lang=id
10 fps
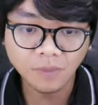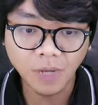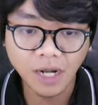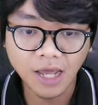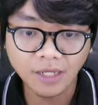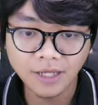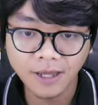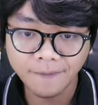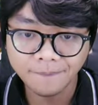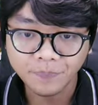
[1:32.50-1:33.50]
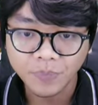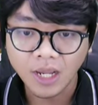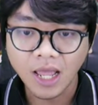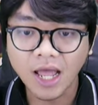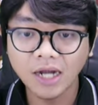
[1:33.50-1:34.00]
sebelahnya
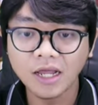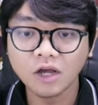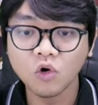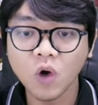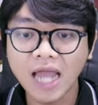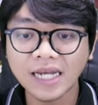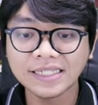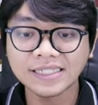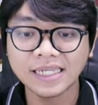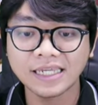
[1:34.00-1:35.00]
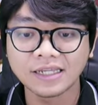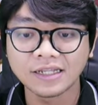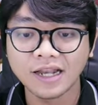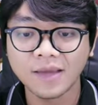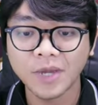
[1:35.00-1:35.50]
ada koalisi
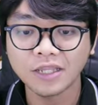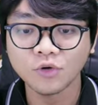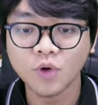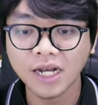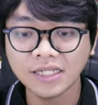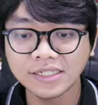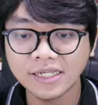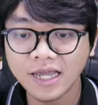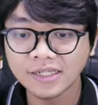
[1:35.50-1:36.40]
namanya koalisi